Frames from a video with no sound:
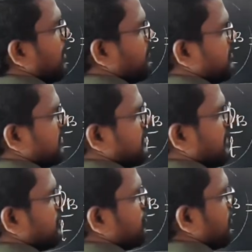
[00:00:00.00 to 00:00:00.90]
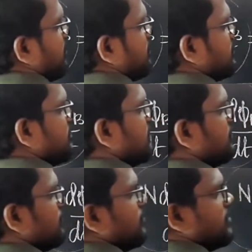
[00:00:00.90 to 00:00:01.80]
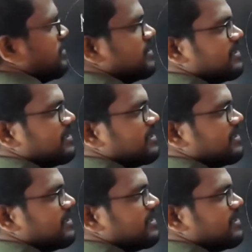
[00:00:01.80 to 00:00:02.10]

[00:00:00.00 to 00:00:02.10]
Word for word: அப்போ இந்த இடத்துல என்ன சொல்லலாம் இந்த ஐயும் இந்த